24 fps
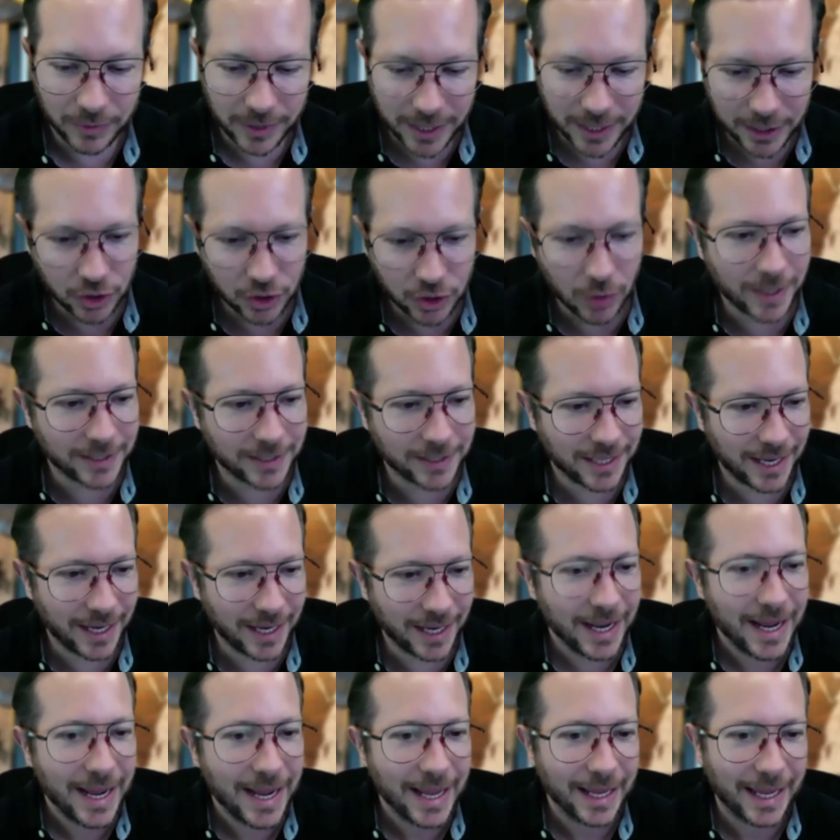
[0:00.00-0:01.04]
Y esto va a
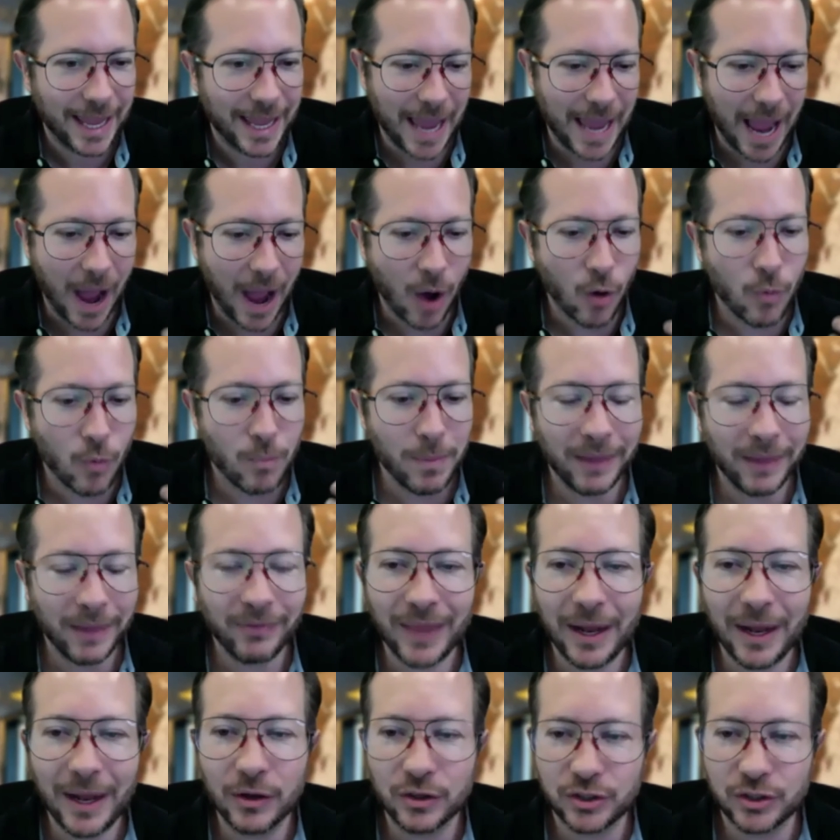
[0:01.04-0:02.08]
hacer que
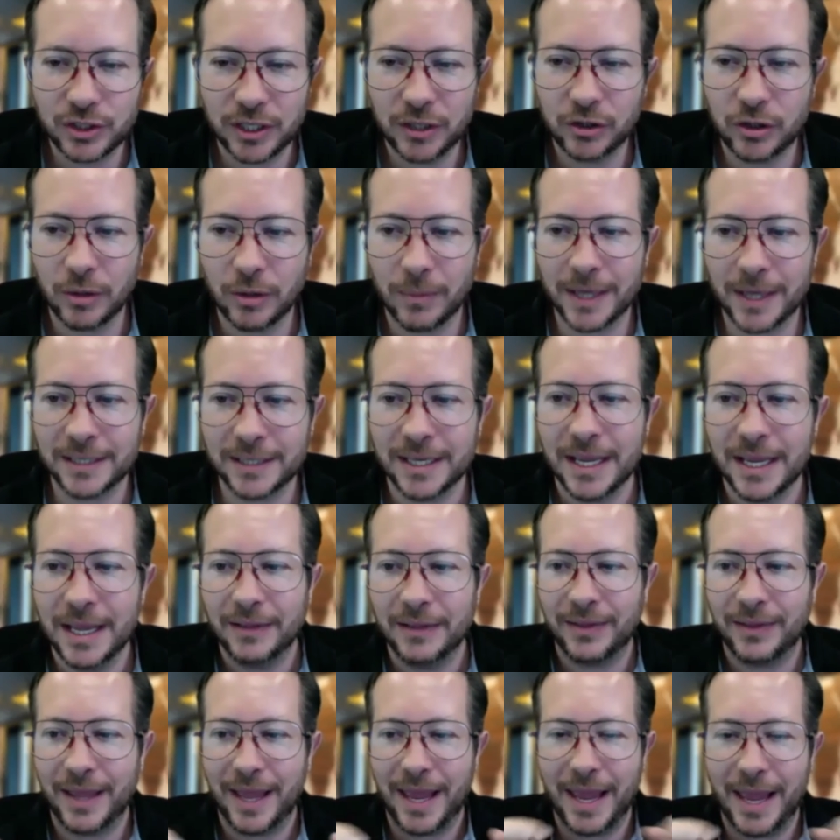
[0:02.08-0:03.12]
aumenten los síntomas
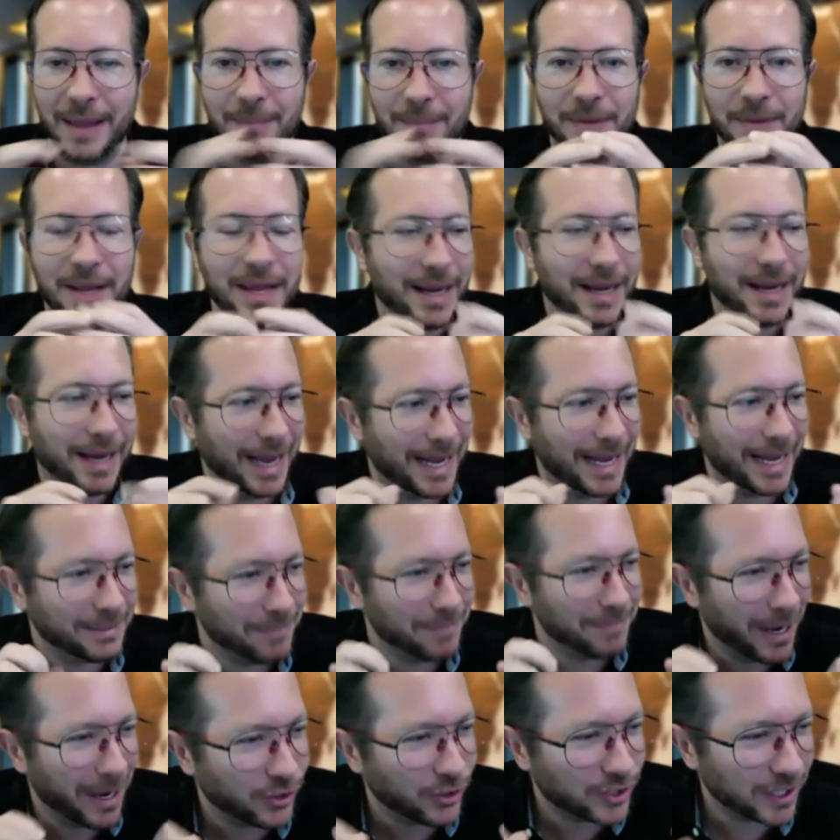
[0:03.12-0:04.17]
de que las
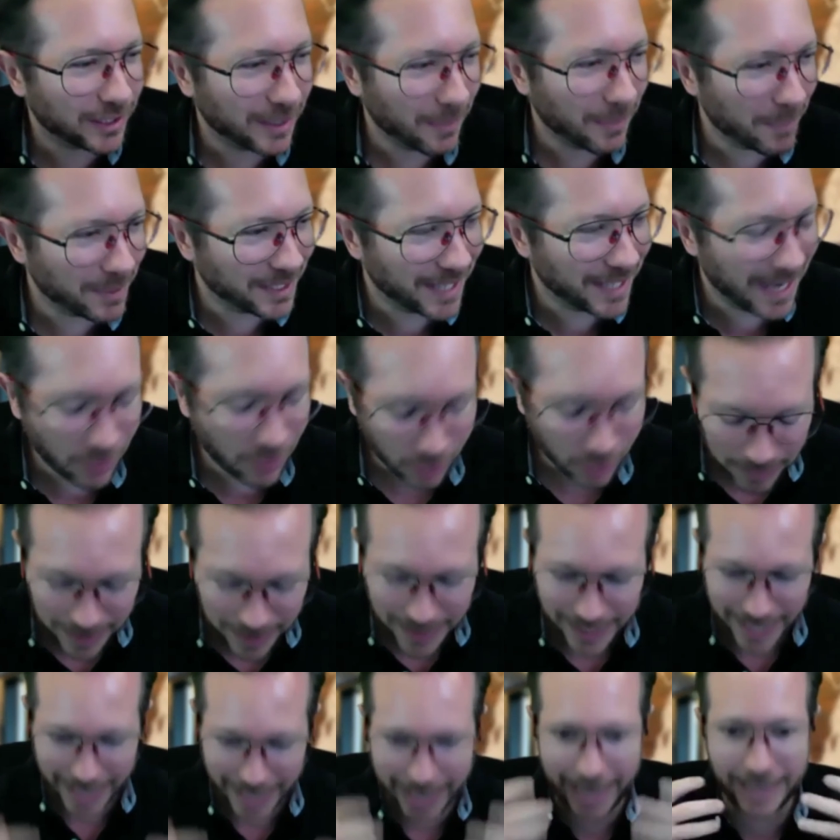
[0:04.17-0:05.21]
manos se te empiezan a
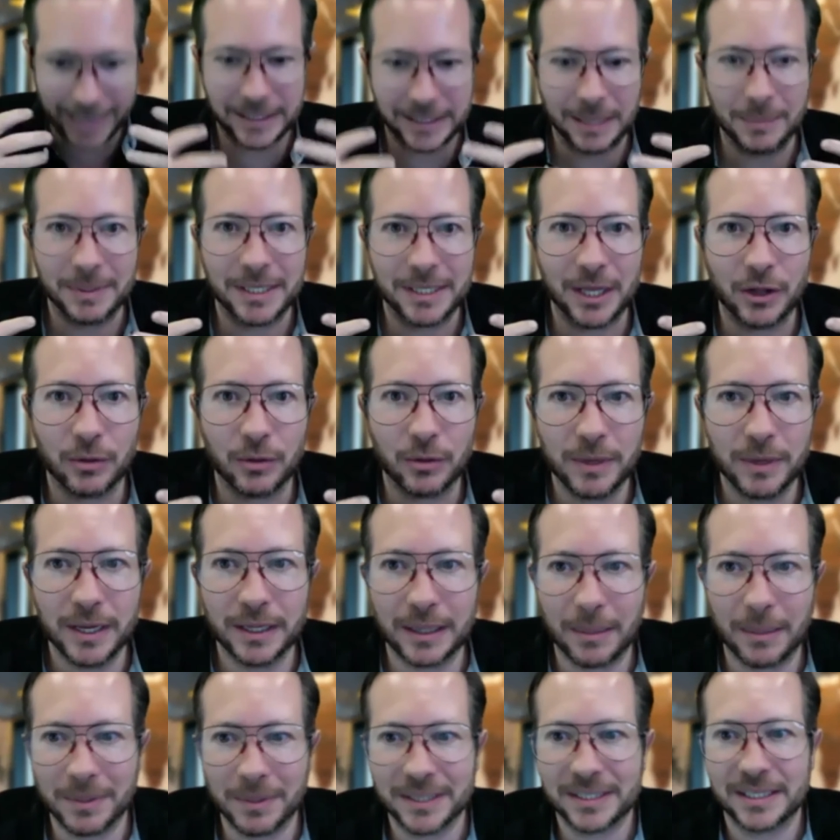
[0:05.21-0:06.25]
dormir, la cara se te empieza a dormir,
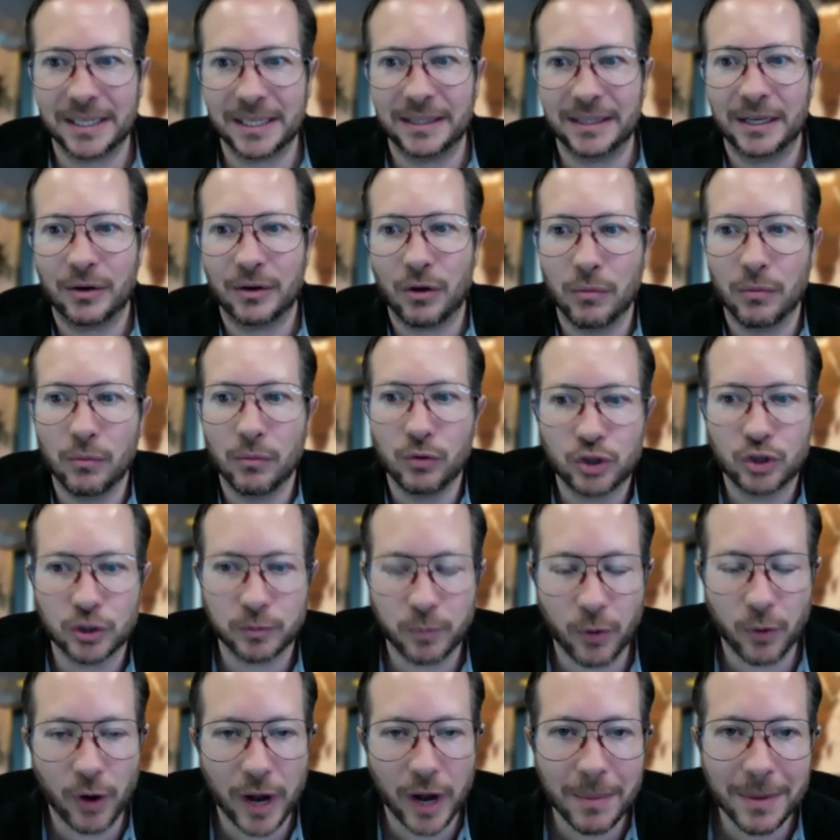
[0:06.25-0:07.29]
te empiezas a sentir con muchos
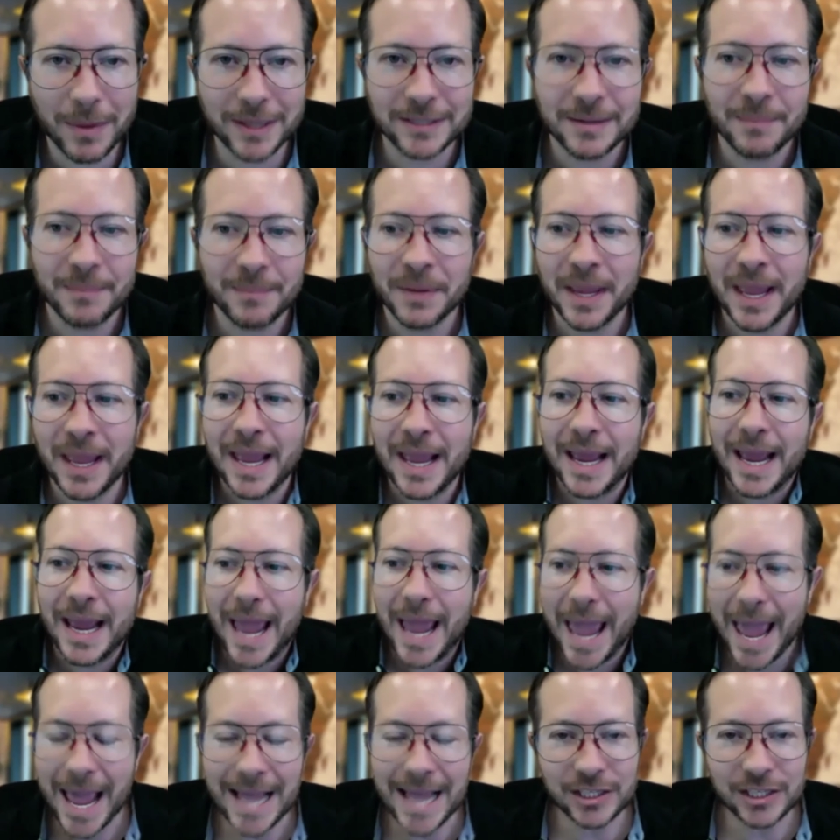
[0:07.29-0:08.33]
problemas.
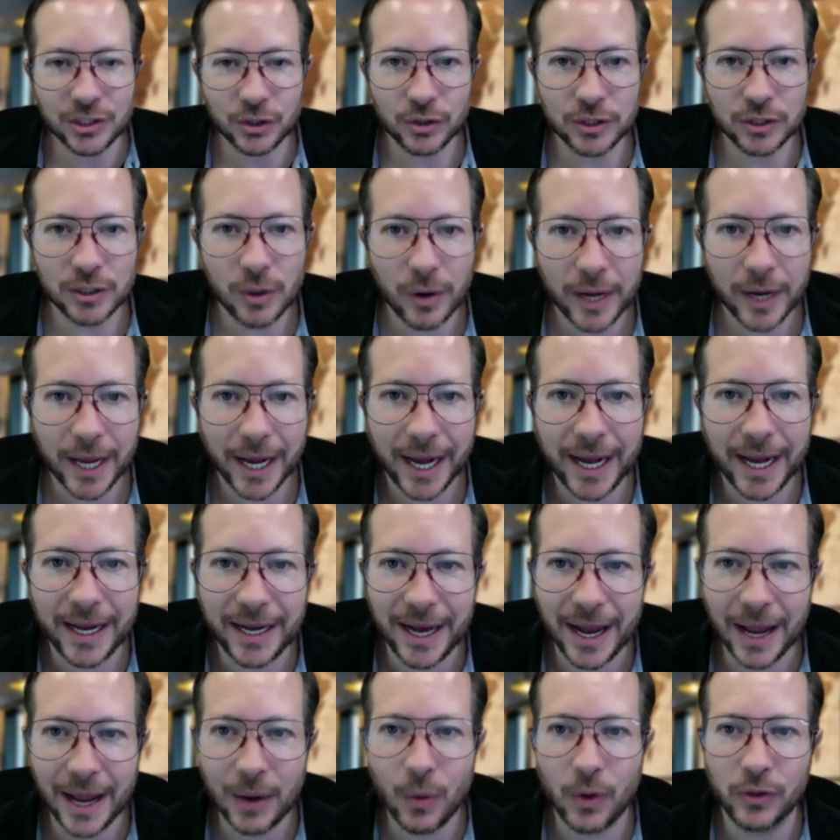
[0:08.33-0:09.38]
Esto es lo que
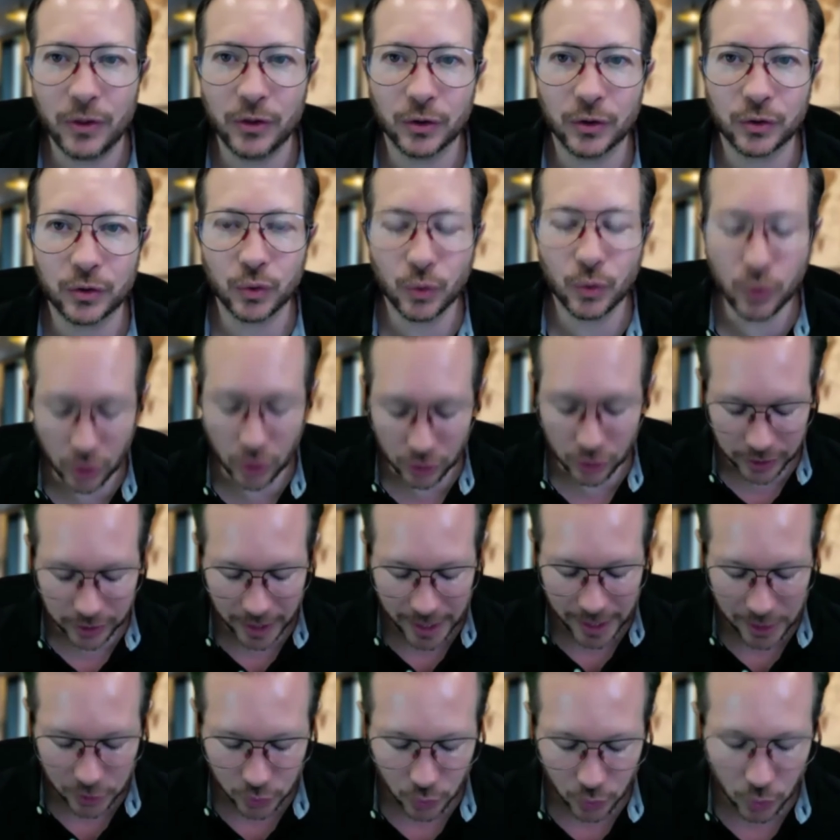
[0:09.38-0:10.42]
genera cuando tú no
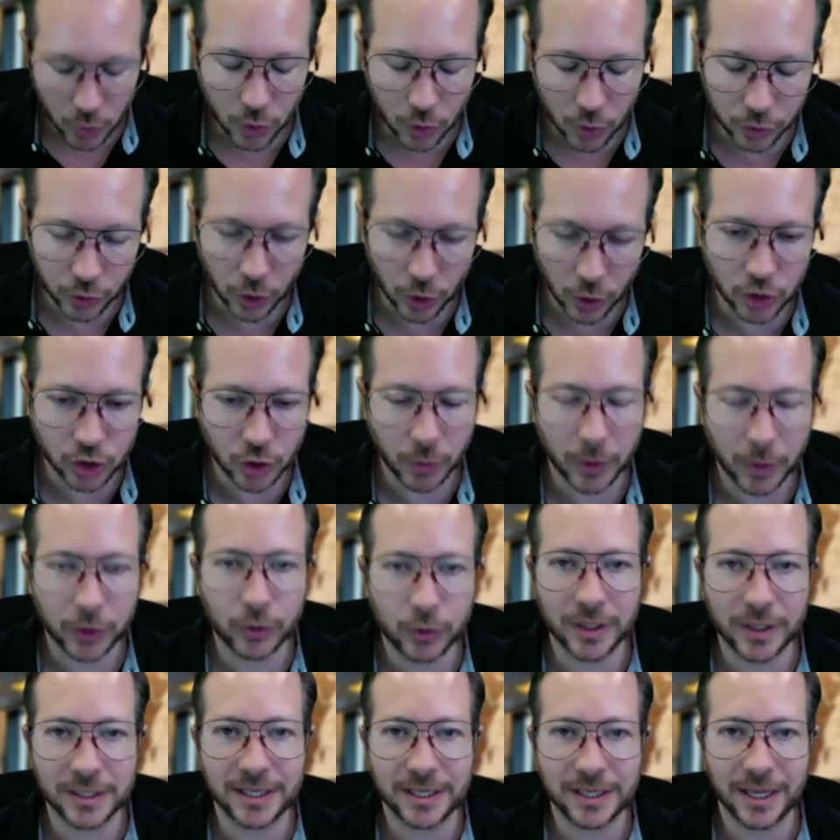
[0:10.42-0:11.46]
tienes un control sobre
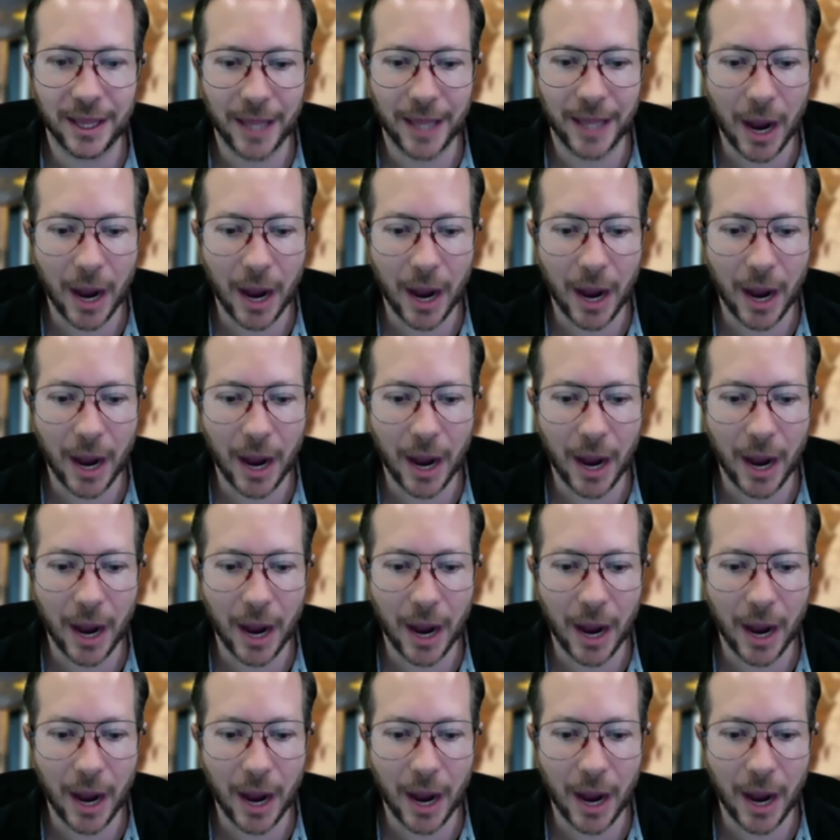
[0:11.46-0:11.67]
tu ansiedad.